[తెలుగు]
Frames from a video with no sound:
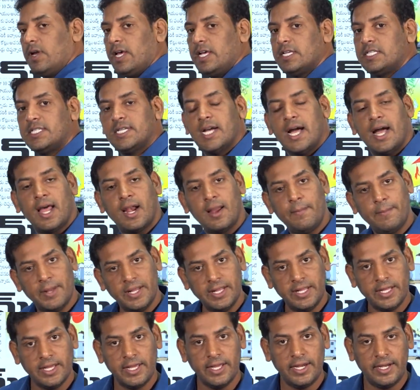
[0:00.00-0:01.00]
కూడా
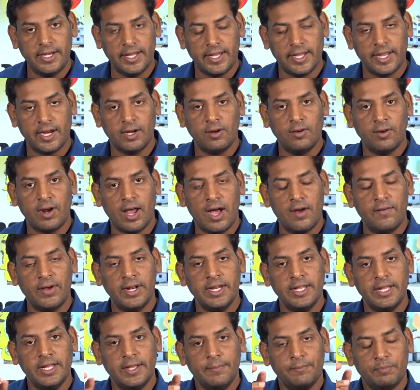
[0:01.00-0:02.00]
చాలామందికి టికెట్లు
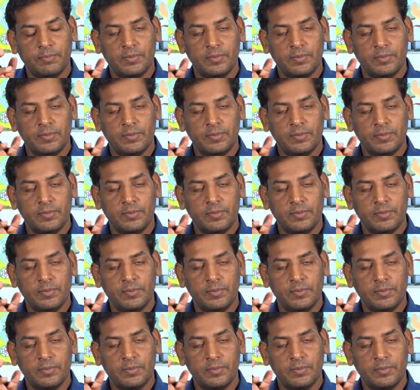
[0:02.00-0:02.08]
రావని